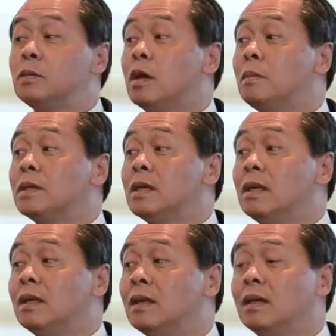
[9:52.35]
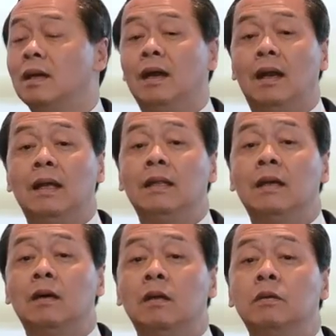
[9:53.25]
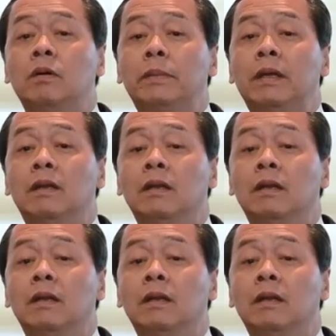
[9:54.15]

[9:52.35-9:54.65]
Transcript: 12%อะไรอย่างเงี้ยก็นึกว่าเป็น